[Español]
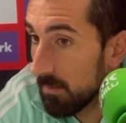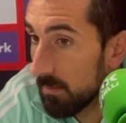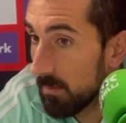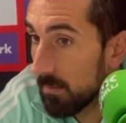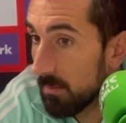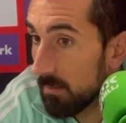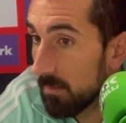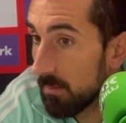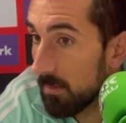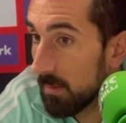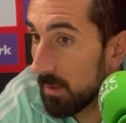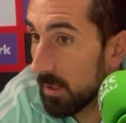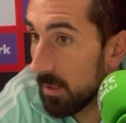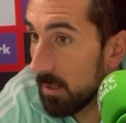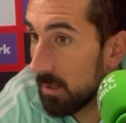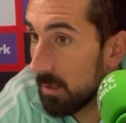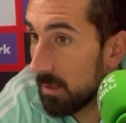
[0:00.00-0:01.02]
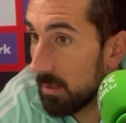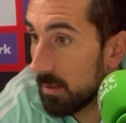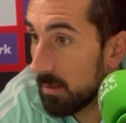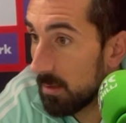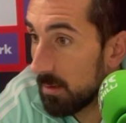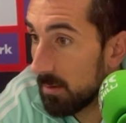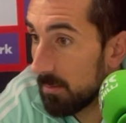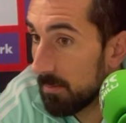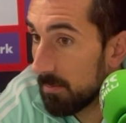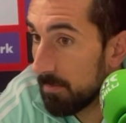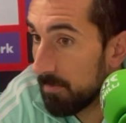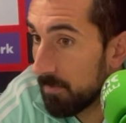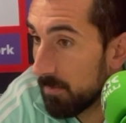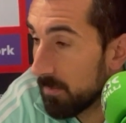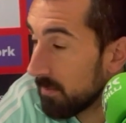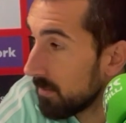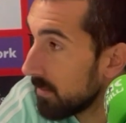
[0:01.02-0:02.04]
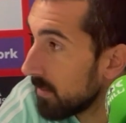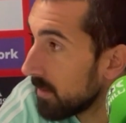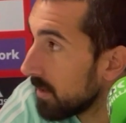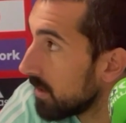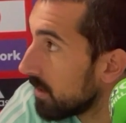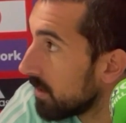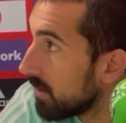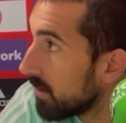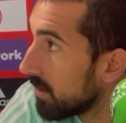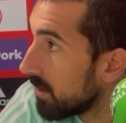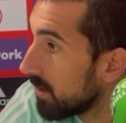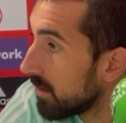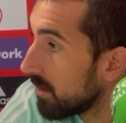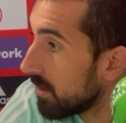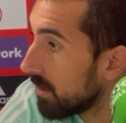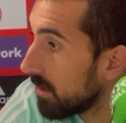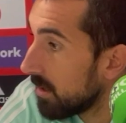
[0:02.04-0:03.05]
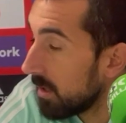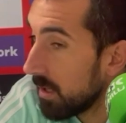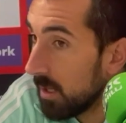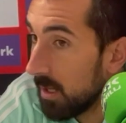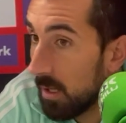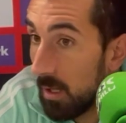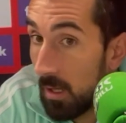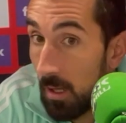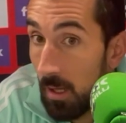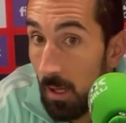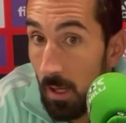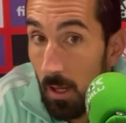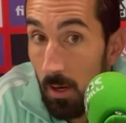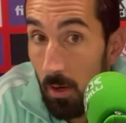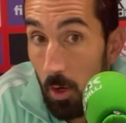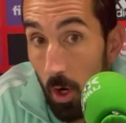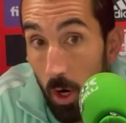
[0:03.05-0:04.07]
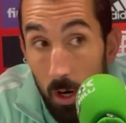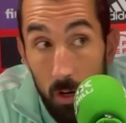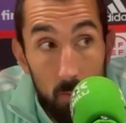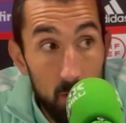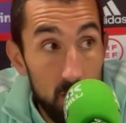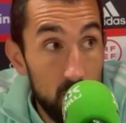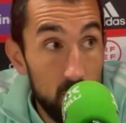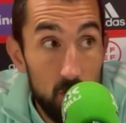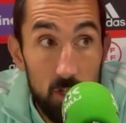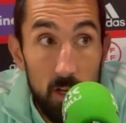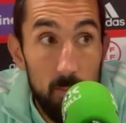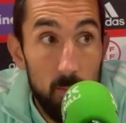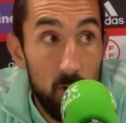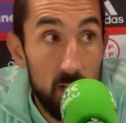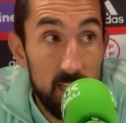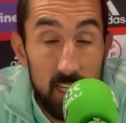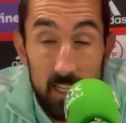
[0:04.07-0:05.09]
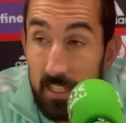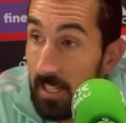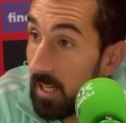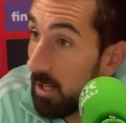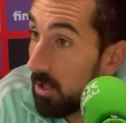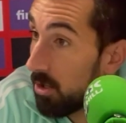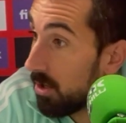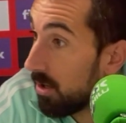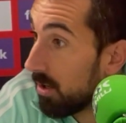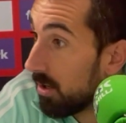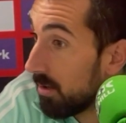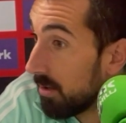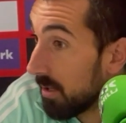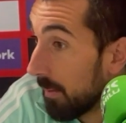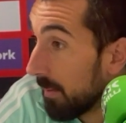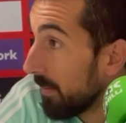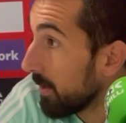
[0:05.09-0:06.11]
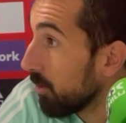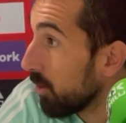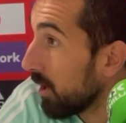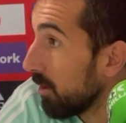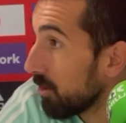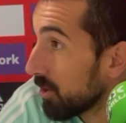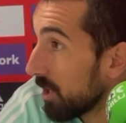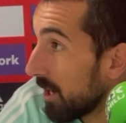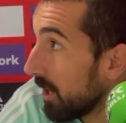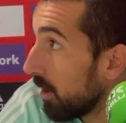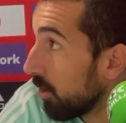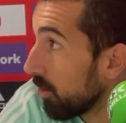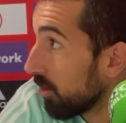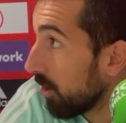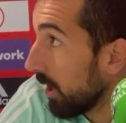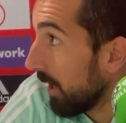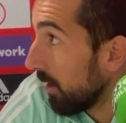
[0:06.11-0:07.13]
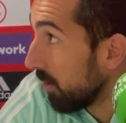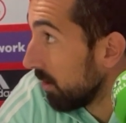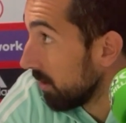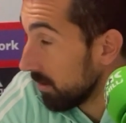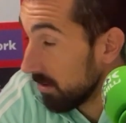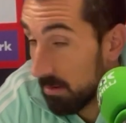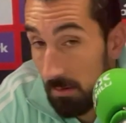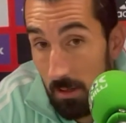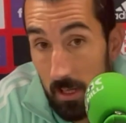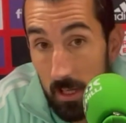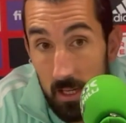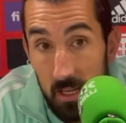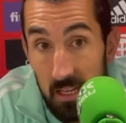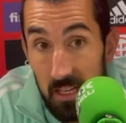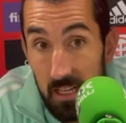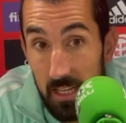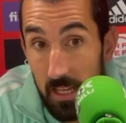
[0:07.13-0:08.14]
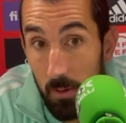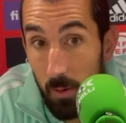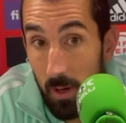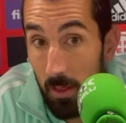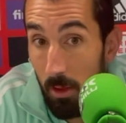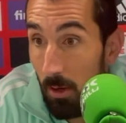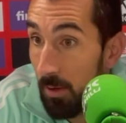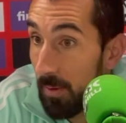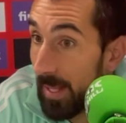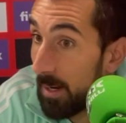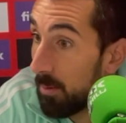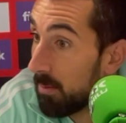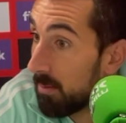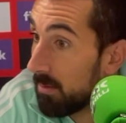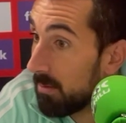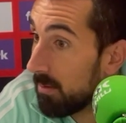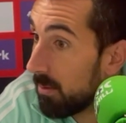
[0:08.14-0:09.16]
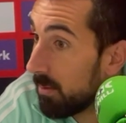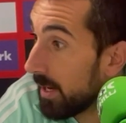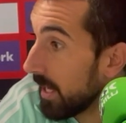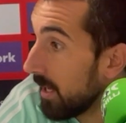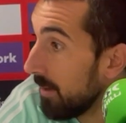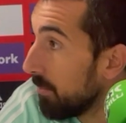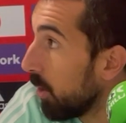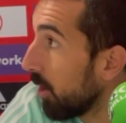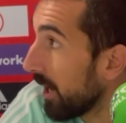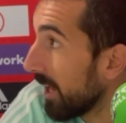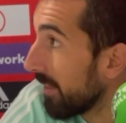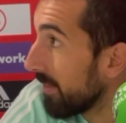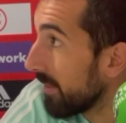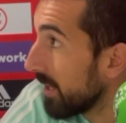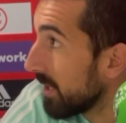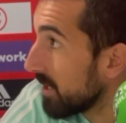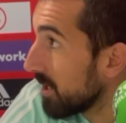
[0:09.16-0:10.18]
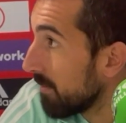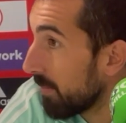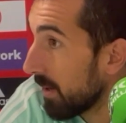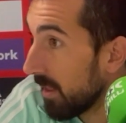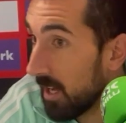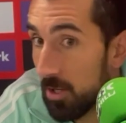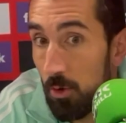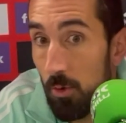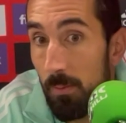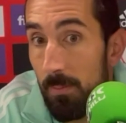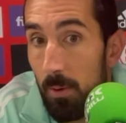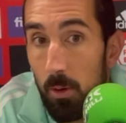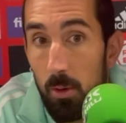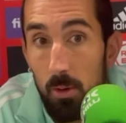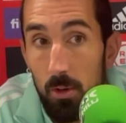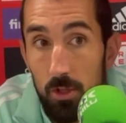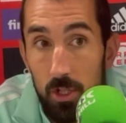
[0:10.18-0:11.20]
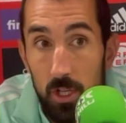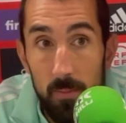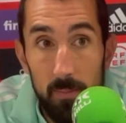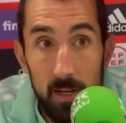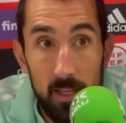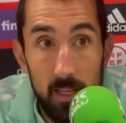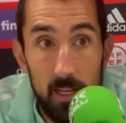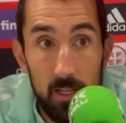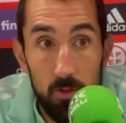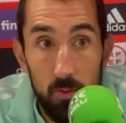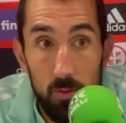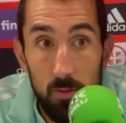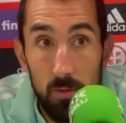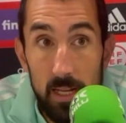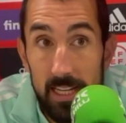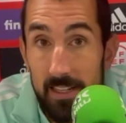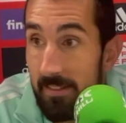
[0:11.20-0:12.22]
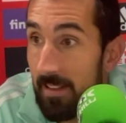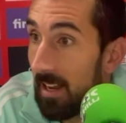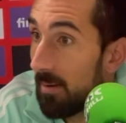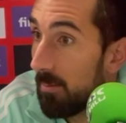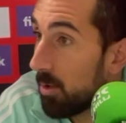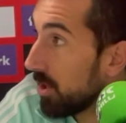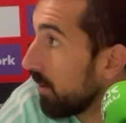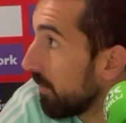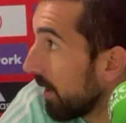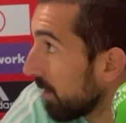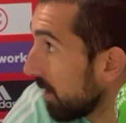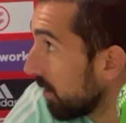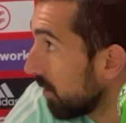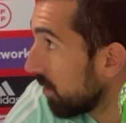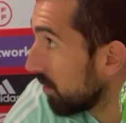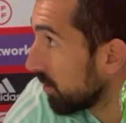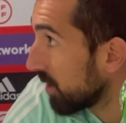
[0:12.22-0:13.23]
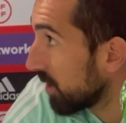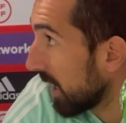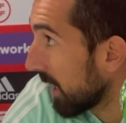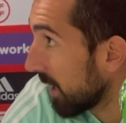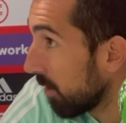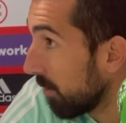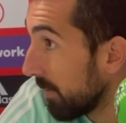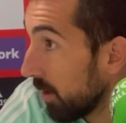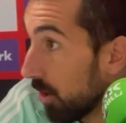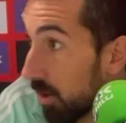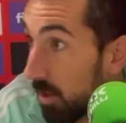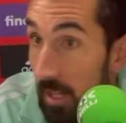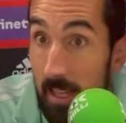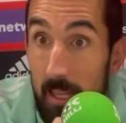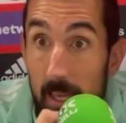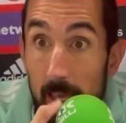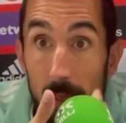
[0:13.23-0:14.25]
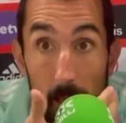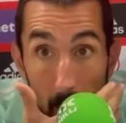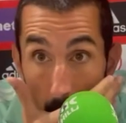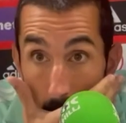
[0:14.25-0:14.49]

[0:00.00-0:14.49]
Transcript: y, prácticamente, sobre todo en la primera parte, ni se ha notado. No, bueno, esto sabemos que es así. Yo, a mí me ha tocado estar en el otro lado eh, y cuando viene un, equipo grande siempre das un plus, siempre tienes un extra de motivación, sacas lo mejor de ti